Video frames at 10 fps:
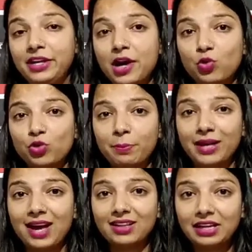मीडिया को ये
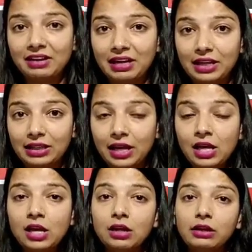बयान दे रहे थे
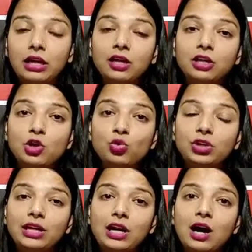कि
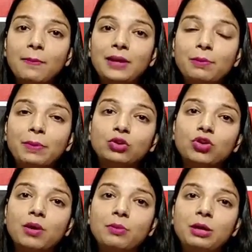नियुक्ति का बिल
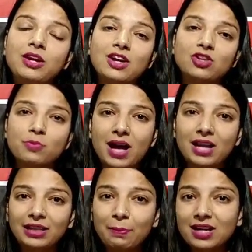पत्र अभी भी
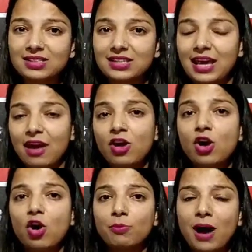राज्यपाल के पास ही है
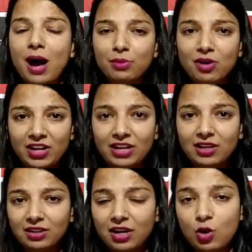और मामला वहीं
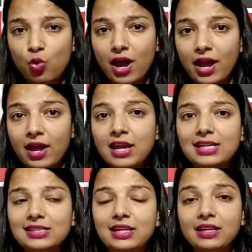लटका हुआ है
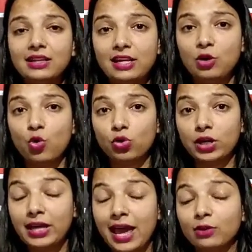इसीलिए लिए देरी हो
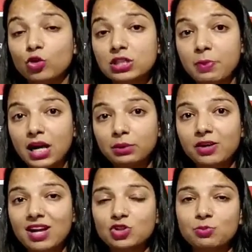रही है तो इस बात
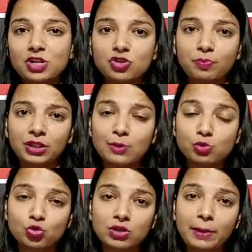पर राज्यपाल शिव प्रताप
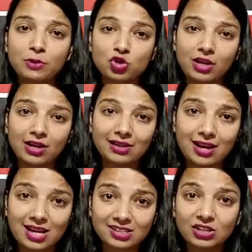शुक्ल ने पिछले कल
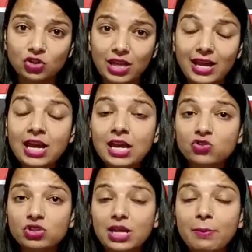नाराजगी जताई
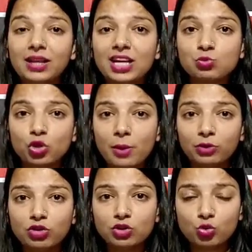जिसके बाद आज
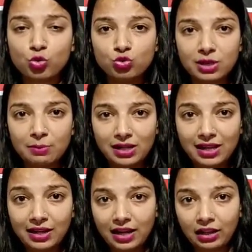मुख्यमंत्री सुखू उनसे
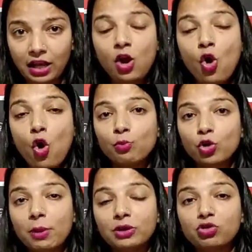मिलने गए थे और
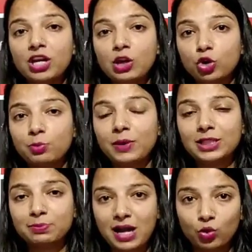मुख्यमंत्री ने खुद भी
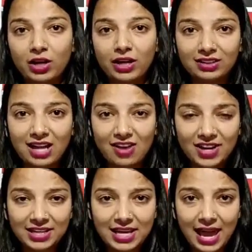इस बात को लेकर दावा
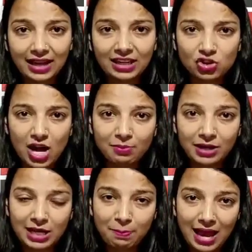किया है कि चार
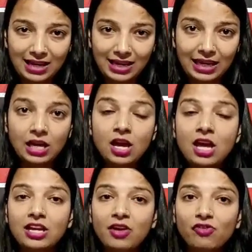महीने पहले ही
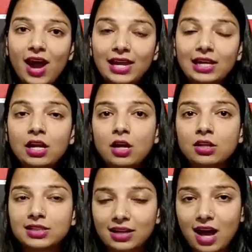ये फाइल
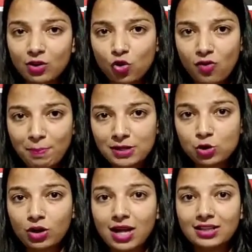सरकार को वापस
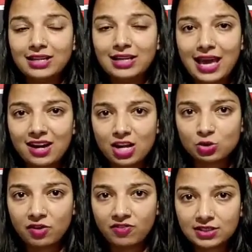लौटा दी गई है
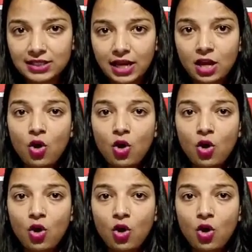राजभवन से